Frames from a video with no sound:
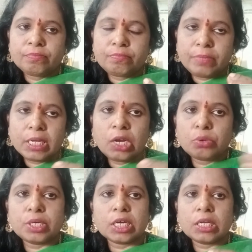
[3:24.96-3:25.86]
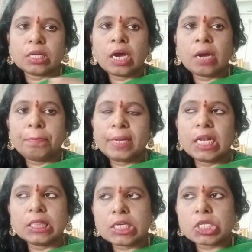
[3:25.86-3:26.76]
పీల్ ఉంటుంది కదా ఆ
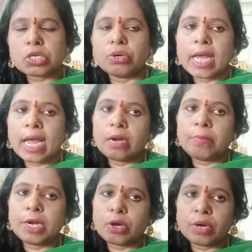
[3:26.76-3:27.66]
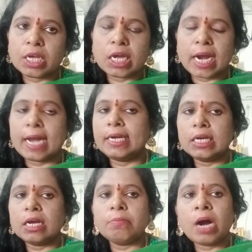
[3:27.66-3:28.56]
పీల్ తీసుకొని ఎండబెట్టుకొని
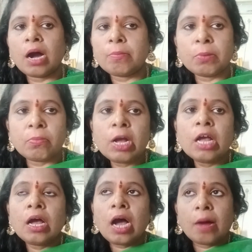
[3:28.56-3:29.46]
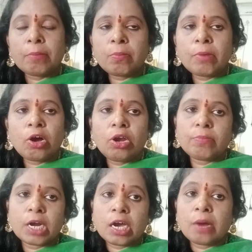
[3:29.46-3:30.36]
గ్రైండింగ్ మా అమ్మ అమ్మమ్మ వాళ్ళు
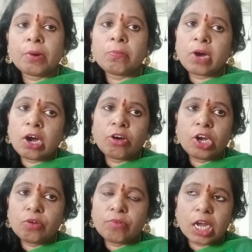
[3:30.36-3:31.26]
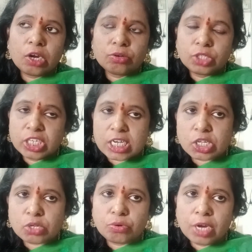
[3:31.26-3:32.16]
మన అమ్మమ్మ వాళ్ళు వాళ్ళు
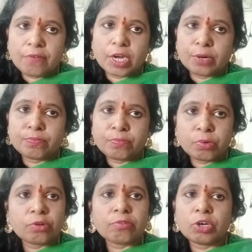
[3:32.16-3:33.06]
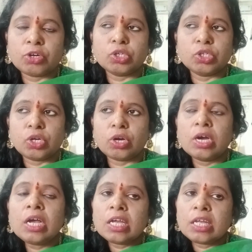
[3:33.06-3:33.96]
చేసుకునేవారు పూర్వం రోజుల్లో
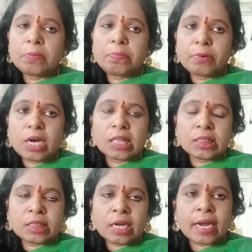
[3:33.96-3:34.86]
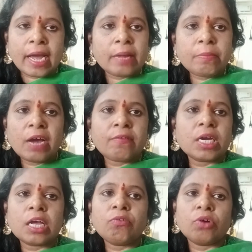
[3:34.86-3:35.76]
ఇప్పుడు అంత టైం
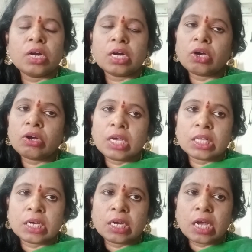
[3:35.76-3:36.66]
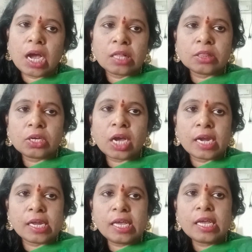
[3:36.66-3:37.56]
ఎవరికి ఉండడం లేదండి అందుకని